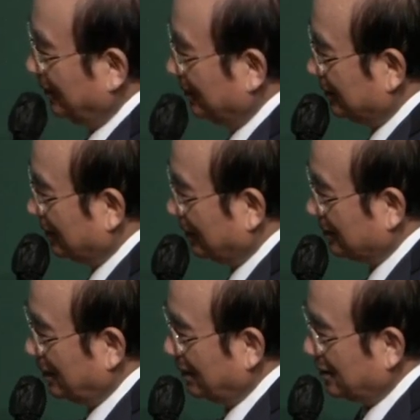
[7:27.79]

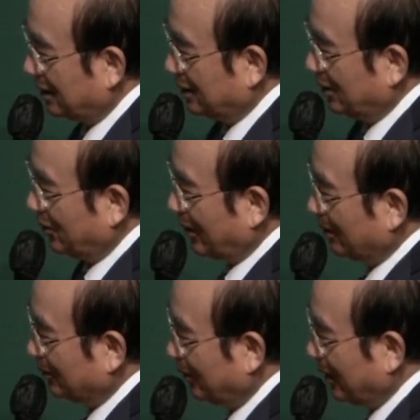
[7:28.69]
신앙생활이 잘 되고
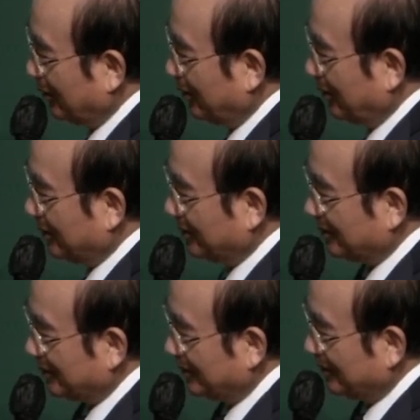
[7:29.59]
행복하고
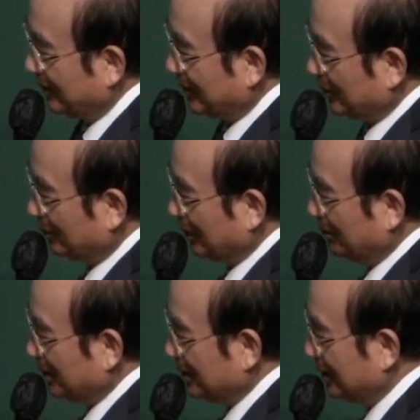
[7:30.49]
정말
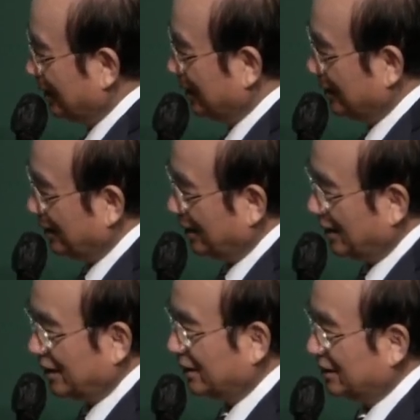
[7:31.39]
멋있어야 되는데
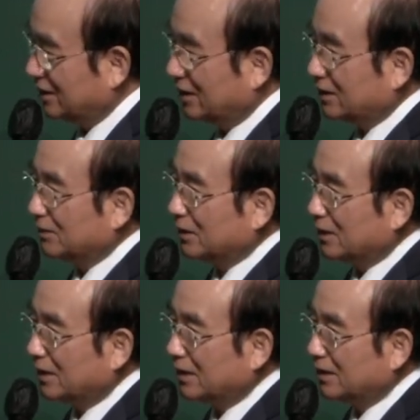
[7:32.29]
그렇지
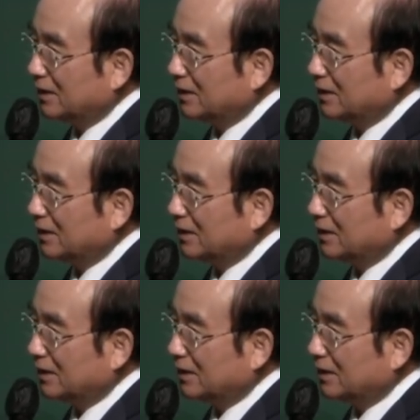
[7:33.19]
않습니다.